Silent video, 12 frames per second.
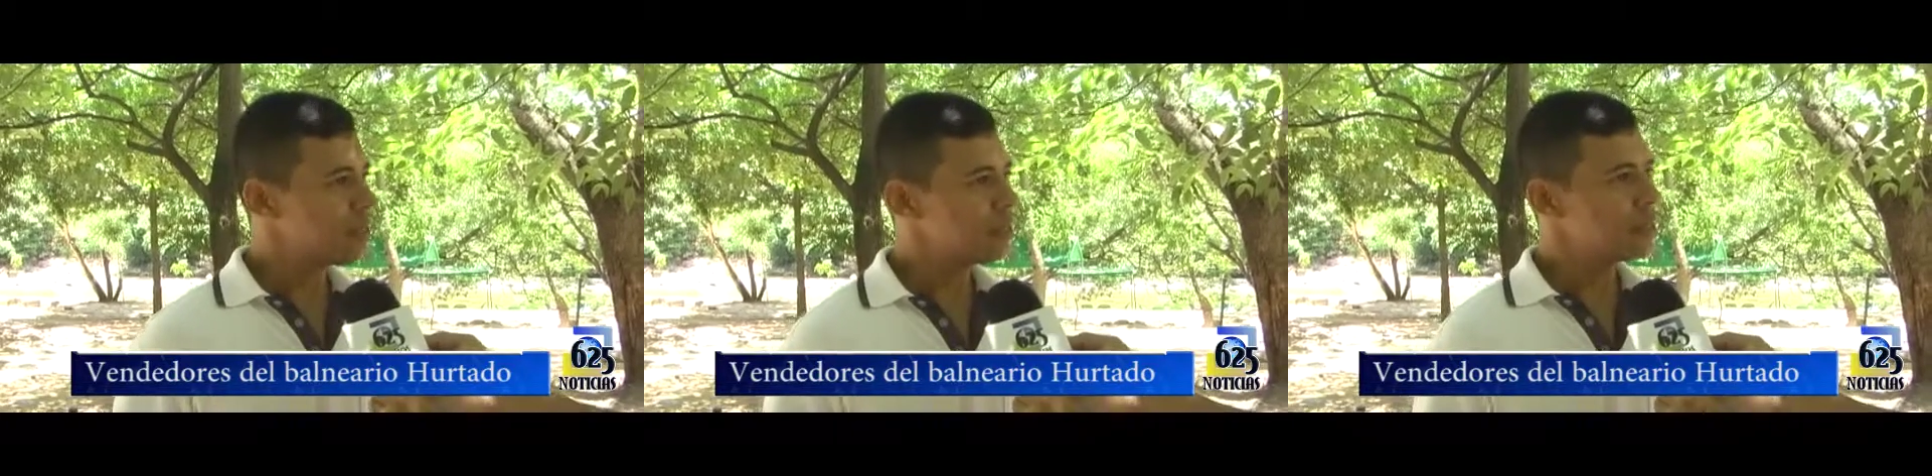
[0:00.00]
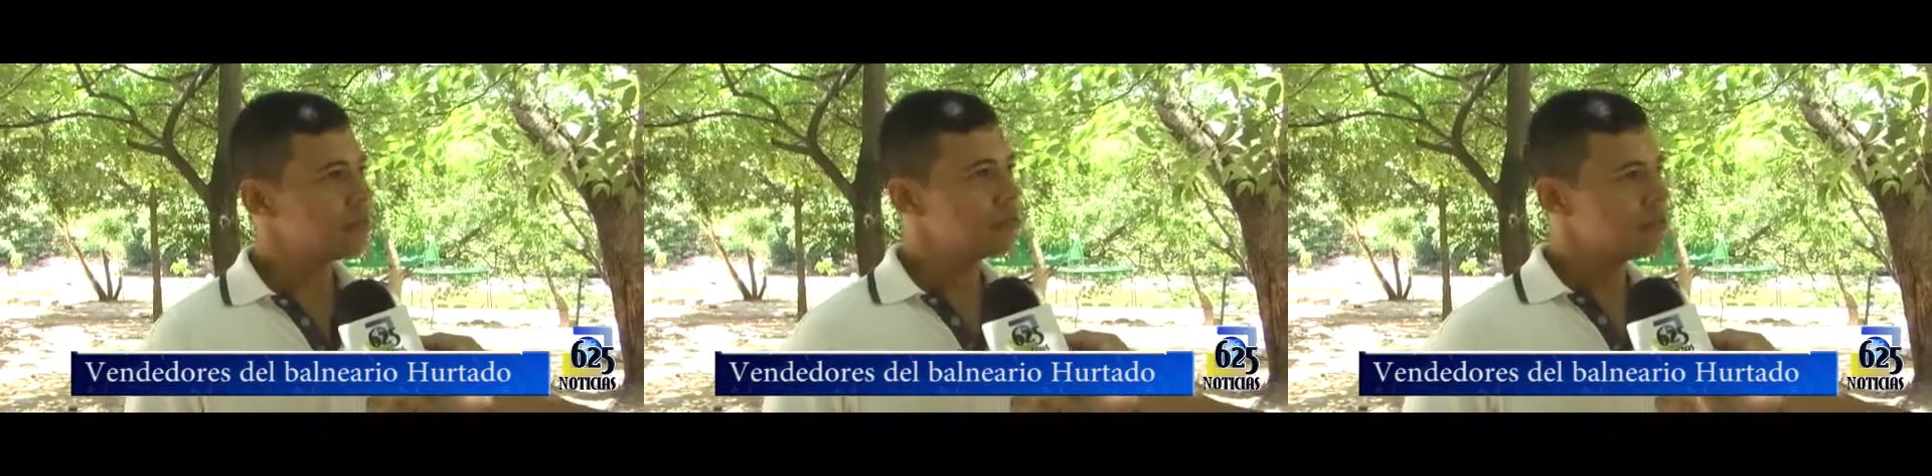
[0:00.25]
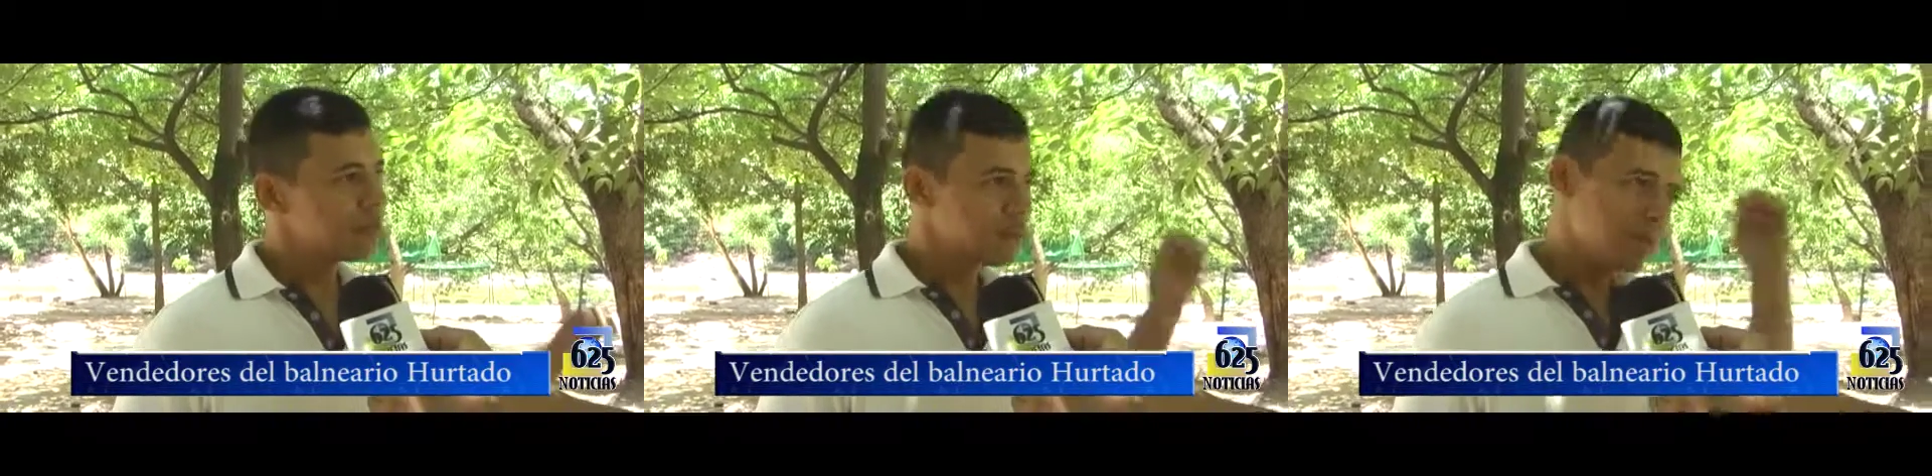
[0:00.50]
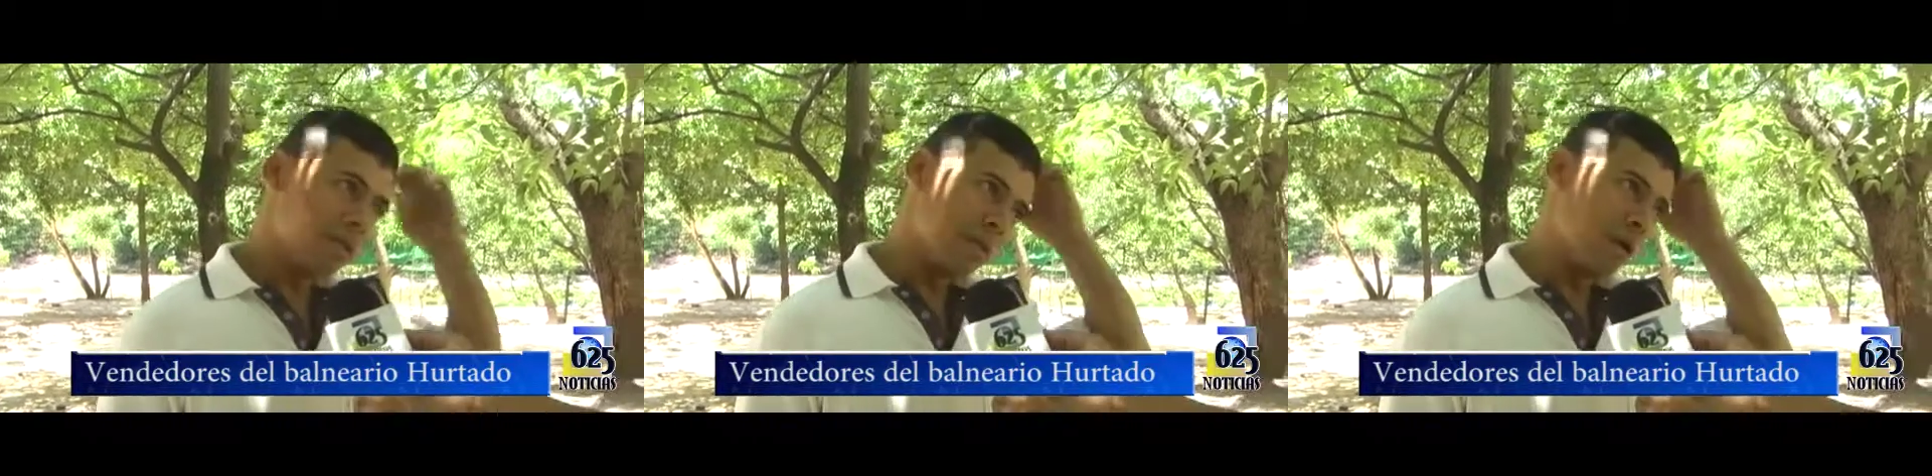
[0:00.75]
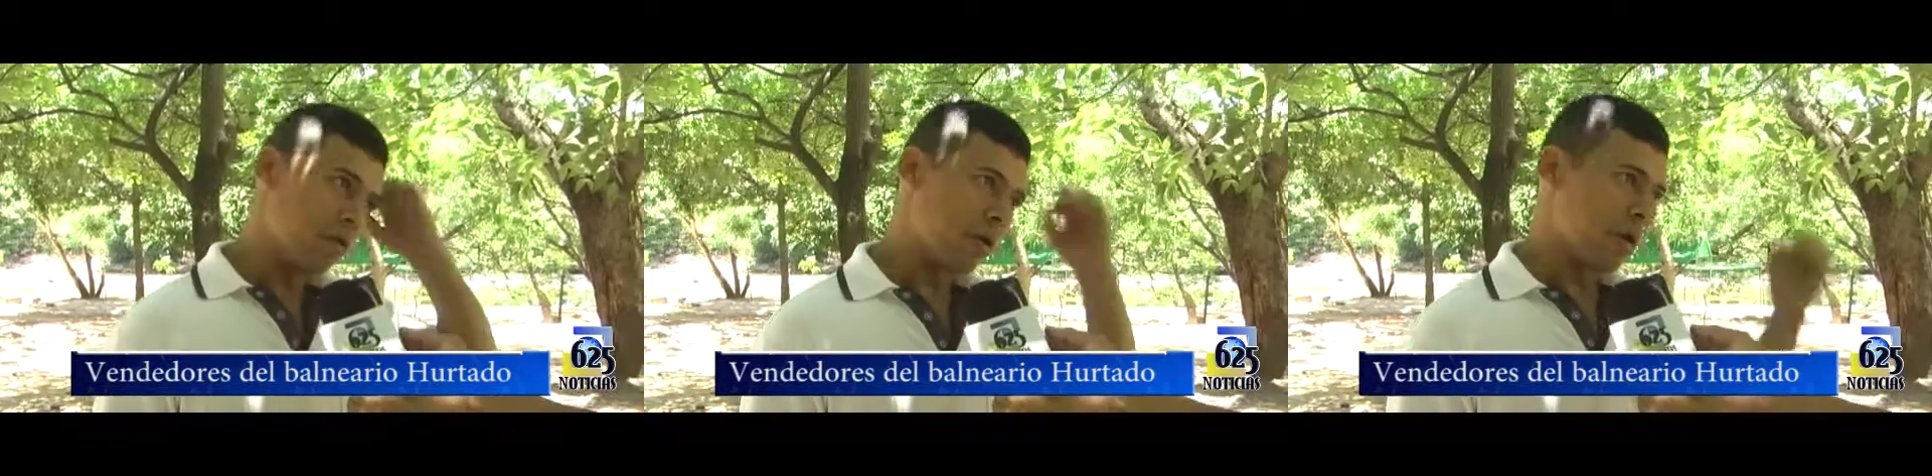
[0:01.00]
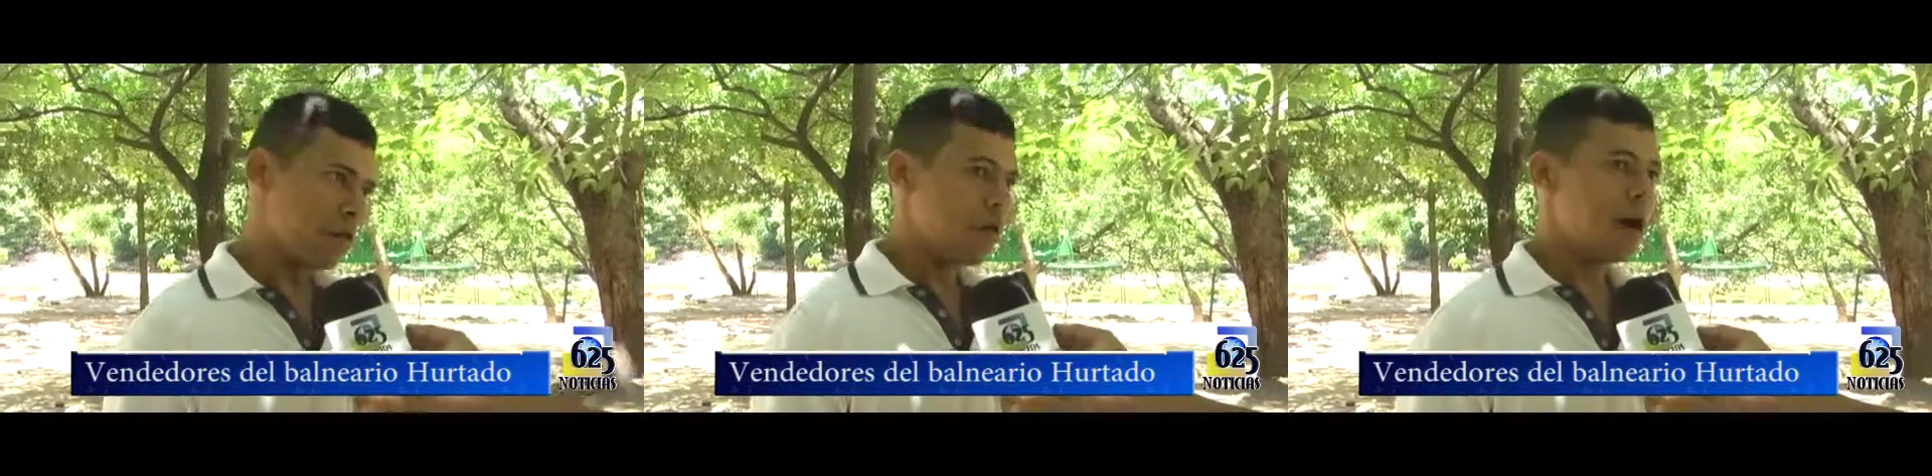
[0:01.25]
de, de lo
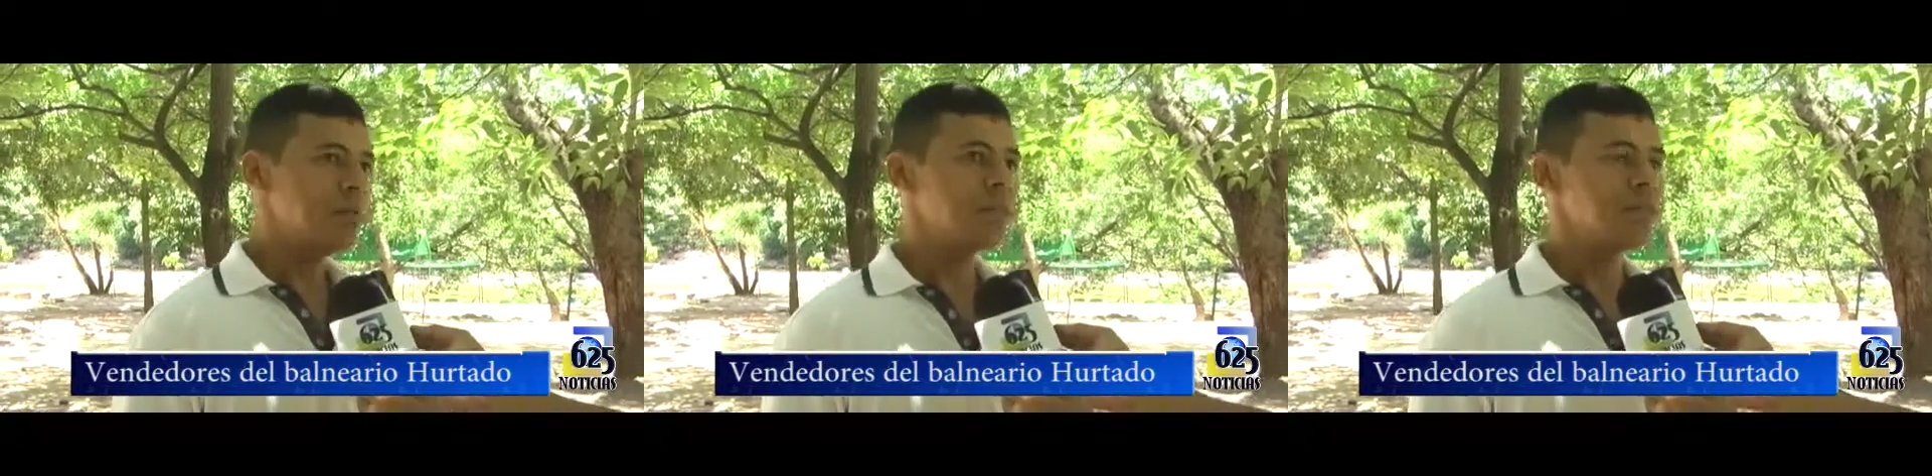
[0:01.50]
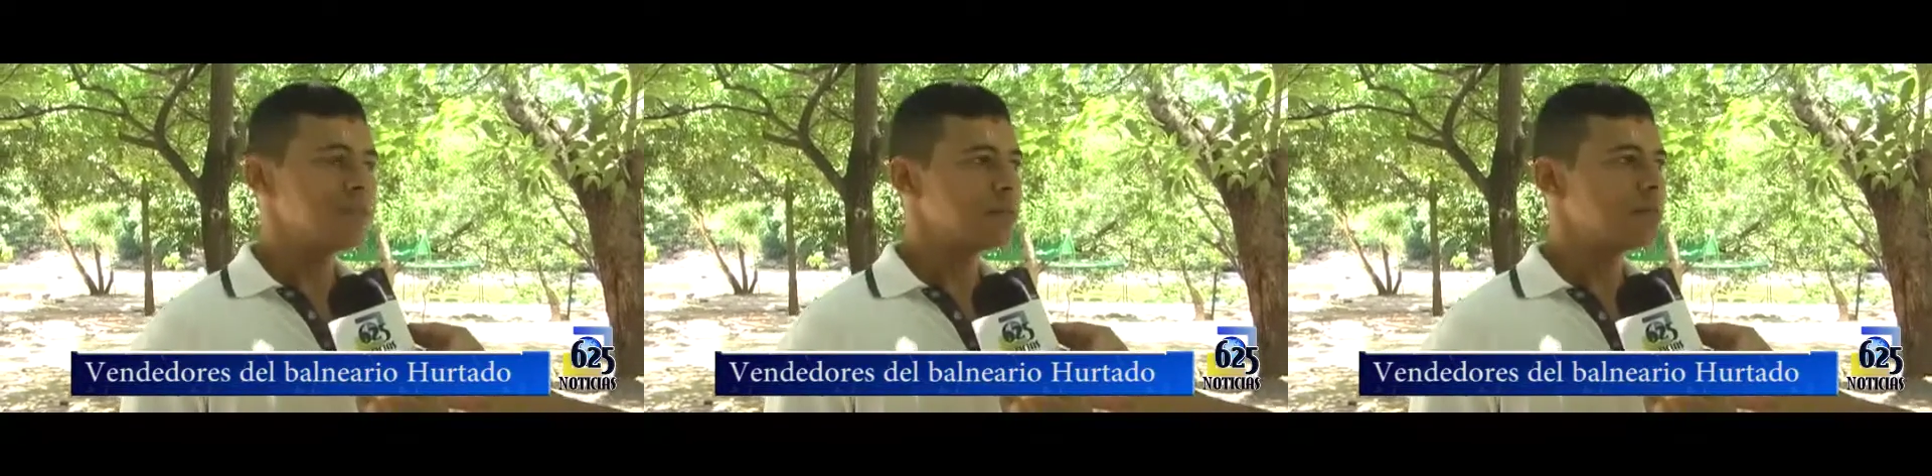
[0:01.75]
que ellos hacen.